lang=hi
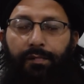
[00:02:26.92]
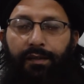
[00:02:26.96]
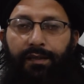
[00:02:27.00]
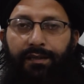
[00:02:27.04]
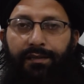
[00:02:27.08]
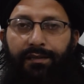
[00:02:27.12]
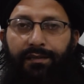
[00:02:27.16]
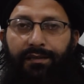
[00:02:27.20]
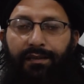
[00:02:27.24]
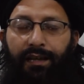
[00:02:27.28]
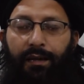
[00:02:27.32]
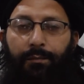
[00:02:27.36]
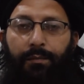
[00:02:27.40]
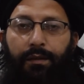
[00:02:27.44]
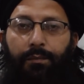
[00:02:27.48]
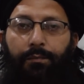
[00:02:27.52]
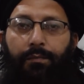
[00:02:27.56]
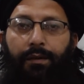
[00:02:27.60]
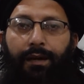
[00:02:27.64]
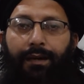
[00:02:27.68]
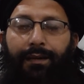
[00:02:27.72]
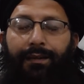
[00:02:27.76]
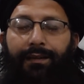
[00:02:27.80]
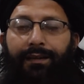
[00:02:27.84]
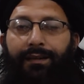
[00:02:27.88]
इस्लामी
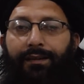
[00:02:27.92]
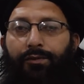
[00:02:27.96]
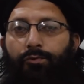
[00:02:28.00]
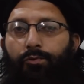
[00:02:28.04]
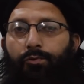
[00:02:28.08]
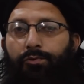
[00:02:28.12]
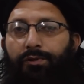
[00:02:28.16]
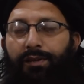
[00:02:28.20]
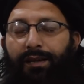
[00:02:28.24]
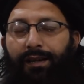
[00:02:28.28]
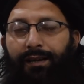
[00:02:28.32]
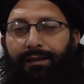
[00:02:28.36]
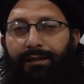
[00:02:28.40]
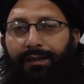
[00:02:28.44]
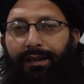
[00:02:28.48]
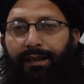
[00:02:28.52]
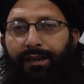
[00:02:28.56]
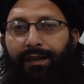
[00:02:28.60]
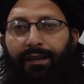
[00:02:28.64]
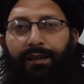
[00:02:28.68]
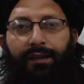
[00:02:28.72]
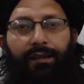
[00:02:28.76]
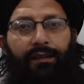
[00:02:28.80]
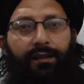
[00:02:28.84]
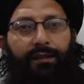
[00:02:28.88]
मालिक की जो सरहदें
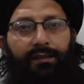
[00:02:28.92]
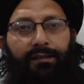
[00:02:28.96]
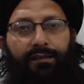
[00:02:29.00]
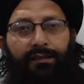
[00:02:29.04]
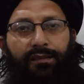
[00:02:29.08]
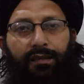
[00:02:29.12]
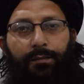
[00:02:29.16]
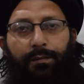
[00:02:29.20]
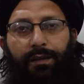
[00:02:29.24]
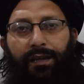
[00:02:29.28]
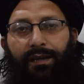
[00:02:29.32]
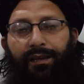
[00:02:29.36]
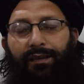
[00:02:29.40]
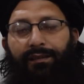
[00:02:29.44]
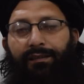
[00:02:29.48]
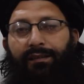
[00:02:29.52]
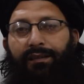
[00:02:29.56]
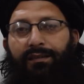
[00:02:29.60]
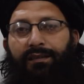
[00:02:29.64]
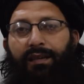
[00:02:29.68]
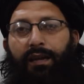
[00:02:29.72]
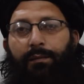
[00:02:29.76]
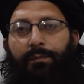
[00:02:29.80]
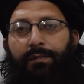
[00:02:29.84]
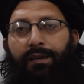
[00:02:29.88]
हैं ये भी एक
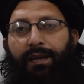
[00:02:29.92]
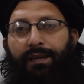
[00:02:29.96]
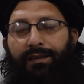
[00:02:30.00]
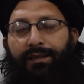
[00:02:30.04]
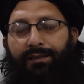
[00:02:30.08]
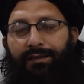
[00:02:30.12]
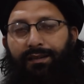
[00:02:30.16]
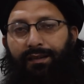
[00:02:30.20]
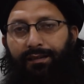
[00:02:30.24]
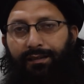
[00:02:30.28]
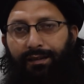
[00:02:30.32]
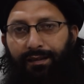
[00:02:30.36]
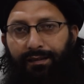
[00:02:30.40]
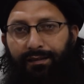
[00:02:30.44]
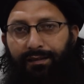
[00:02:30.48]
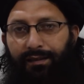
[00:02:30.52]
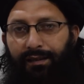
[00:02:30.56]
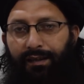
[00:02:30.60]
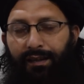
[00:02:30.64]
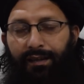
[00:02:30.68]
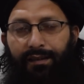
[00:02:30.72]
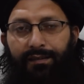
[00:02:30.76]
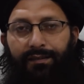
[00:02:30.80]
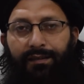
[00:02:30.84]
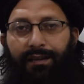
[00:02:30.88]
इंतज़ामी हैसियत
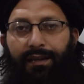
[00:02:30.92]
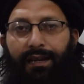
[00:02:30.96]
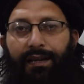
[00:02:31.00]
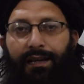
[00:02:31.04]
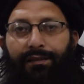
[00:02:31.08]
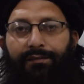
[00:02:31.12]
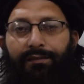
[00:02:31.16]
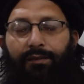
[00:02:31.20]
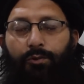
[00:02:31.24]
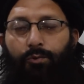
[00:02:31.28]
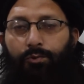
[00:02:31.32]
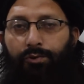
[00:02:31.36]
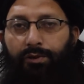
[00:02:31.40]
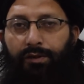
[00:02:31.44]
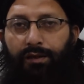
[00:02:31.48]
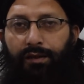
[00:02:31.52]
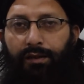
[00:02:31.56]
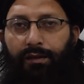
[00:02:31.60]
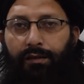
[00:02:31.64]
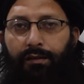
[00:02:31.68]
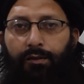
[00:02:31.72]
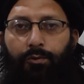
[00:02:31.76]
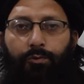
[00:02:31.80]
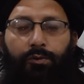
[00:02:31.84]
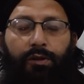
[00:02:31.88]
रखती हैं इसके अलावा कुछ नहीं
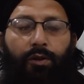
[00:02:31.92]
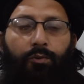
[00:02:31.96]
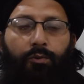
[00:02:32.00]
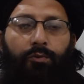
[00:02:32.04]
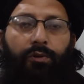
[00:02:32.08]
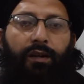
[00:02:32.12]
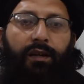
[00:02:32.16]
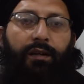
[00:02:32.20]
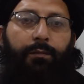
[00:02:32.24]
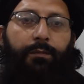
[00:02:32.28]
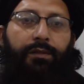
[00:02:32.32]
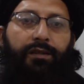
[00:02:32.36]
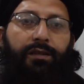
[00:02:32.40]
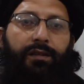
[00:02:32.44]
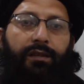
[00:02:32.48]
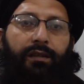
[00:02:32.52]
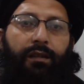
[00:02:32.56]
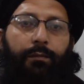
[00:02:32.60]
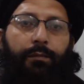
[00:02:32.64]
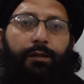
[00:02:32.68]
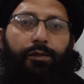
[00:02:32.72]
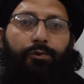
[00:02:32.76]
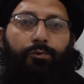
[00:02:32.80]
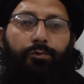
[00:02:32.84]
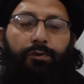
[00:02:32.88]
क्योंकि कुरान मजीद
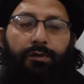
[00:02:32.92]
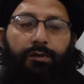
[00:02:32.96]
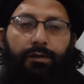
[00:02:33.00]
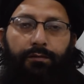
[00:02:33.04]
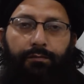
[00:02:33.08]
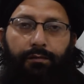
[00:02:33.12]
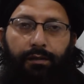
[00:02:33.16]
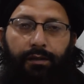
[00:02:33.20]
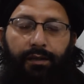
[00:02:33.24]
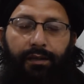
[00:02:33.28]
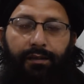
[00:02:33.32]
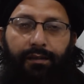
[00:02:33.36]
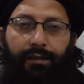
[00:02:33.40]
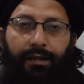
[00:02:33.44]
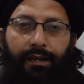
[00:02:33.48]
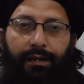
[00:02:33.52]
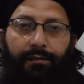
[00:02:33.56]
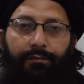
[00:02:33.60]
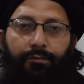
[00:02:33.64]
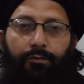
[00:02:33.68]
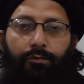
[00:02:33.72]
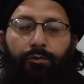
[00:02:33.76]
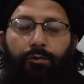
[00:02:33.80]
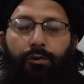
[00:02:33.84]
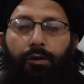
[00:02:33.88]
हमें जो तस्वर देता है
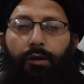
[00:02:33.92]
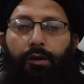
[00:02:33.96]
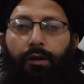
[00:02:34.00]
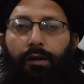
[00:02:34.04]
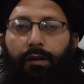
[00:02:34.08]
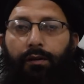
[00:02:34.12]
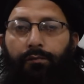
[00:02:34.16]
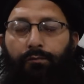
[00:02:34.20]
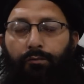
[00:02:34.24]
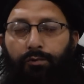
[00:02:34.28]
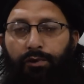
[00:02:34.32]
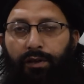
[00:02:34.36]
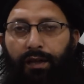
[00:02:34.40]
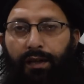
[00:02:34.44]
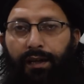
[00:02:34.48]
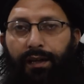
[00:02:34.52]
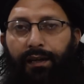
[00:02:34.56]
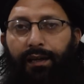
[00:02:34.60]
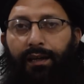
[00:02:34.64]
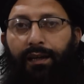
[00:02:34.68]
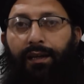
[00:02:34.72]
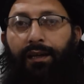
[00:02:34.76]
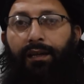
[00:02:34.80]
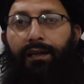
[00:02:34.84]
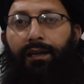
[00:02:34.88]
वो वो ये है
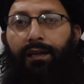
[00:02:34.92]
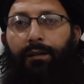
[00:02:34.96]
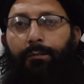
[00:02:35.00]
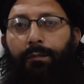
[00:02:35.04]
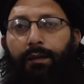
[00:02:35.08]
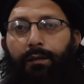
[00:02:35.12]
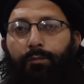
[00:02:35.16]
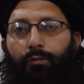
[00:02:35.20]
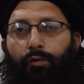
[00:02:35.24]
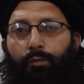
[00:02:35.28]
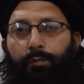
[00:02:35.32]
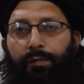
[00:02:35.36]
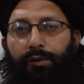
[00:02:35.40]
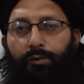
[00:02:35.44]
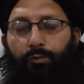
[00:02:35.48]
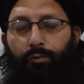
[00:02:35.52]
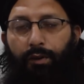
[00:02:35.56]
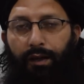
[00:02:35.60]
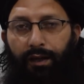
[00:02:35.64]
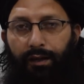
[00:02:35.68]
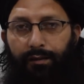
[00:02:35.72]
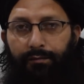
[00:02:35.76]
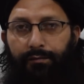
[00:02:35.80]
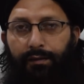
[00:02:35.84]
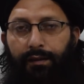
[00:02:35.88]
कि इन
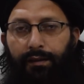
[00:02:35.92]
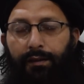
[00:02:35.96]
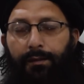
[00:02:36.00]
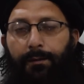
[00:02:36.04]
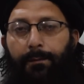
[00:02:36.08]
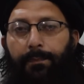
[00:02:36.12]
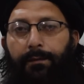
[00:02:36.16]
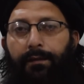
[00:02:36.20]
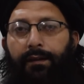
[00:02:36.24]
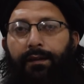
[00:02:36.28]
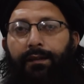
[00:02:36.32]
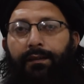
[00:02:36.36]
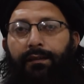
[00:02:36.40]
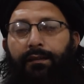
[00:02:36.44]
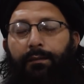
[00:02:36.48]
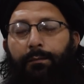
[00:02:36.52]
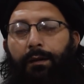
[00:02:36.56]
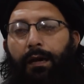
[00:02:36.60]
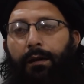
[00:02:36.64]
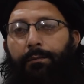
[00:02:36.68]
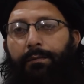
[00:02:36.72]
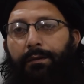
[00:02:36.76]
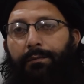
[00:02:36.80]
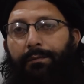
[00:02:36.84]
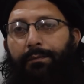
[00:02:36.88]
नमलमिन अखवा
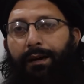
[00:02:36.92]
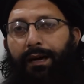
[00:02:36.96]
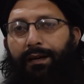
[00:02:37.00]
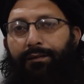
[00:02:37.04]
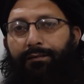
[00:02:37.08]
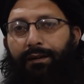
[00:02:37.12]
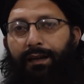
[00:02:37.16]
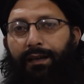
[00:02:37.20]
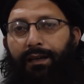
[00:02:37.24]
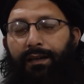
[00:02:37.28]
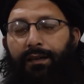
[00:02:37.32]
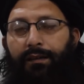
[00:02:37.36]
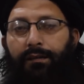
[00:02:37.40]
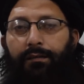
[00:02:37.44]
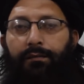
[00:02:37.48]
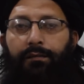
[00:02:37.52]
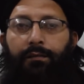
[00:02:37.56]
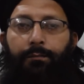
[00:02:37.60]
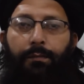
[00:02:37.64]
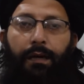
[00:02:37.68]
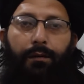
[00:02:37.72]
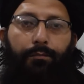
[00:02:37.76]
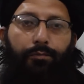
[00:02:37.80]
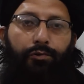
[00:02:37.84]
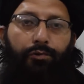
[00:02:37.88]
तमाम ईमान वाले
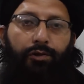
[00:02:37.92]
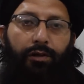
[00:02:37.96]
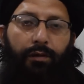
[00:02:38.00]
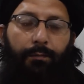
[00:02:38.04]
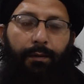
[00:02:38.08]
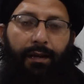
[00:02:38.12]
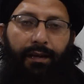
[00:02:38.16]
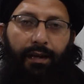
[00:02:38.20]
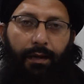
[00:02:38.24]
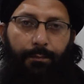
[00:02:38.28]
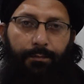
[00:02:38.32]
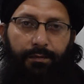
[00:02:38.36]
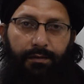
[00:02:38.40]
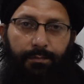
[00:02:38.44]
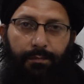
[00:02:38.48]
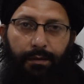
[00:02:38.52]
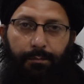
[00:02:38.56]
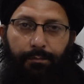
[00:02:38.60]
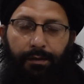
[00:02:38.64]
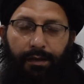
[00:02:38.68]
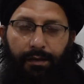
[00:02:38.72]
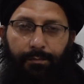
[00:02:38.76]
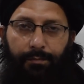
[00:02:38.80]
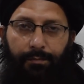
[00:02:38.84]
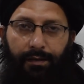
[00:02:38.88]
तमाम मुसलमान आपस
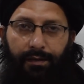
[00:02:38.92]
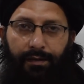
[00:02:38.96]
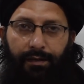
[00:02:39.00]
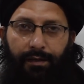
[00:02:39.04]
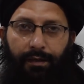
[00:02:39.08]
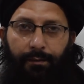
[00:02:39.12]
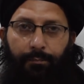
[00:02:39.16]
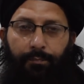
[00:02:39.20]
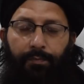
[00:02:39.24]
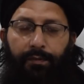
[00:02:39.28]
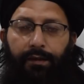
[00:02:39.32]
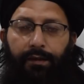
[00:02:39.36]
में भाई भाई हैं